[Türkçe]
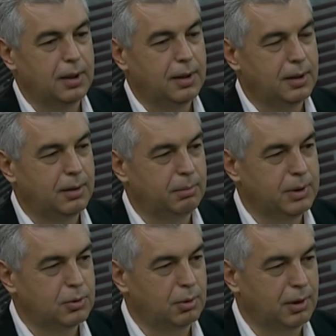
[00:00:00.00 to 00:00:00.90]
E,
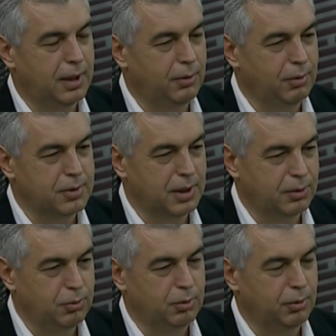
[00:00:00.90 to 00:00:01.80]
biz dolar ne
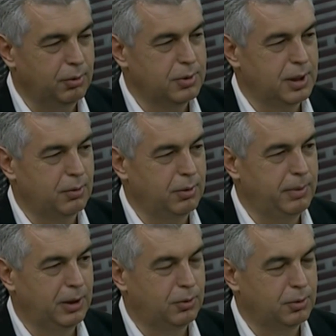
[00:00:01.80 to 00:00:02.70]
olacak, euro ne olacak
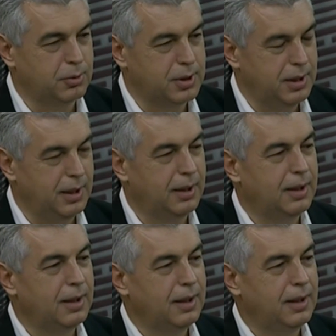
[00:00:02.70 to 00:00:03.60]
onu bekliyoruz diye.
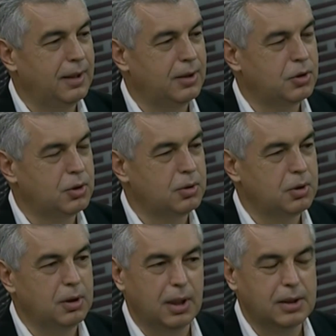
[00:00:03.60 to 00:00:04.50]
E,
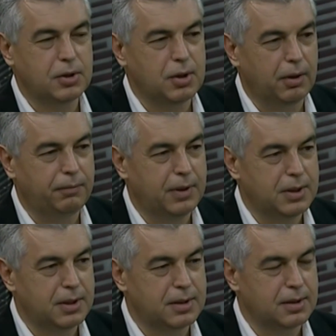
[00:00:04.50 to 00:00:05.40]
nasıl cevap
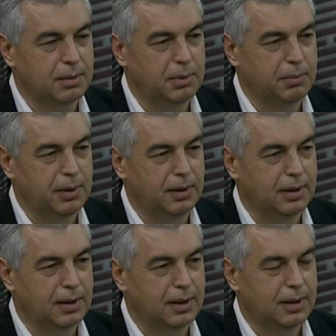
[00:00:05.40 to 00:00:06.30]
vereceksiniz Ahmet Bey?
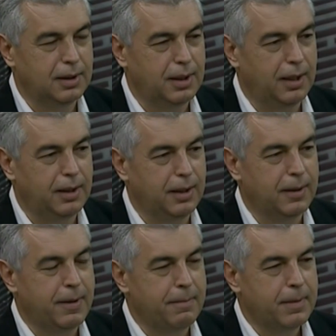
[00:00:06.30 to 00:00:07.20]
Yani
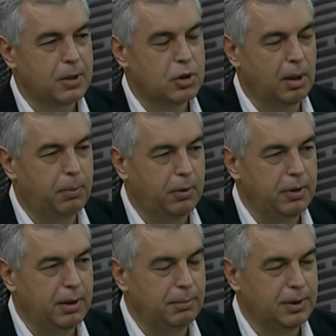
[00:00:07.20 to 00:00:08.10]

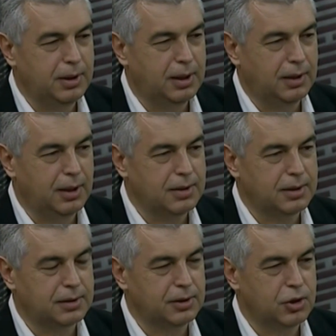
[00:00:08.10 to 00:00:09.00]
Japonya'ya mı dikkat
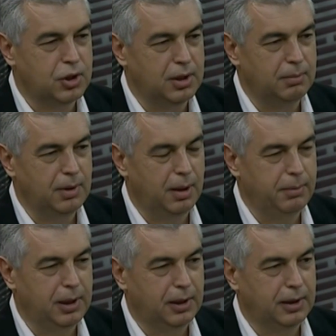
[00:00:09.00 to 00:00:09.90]
alacaksınız? Çin'i mi?
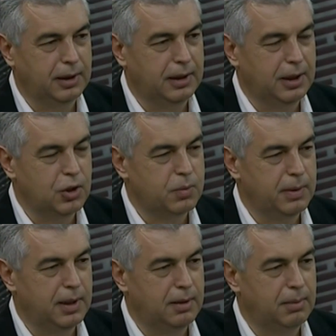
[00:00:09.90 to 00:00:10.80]
Amerika'daki
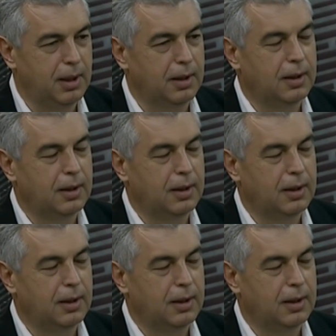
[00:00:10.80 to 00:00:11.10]
gelişmeleri mi?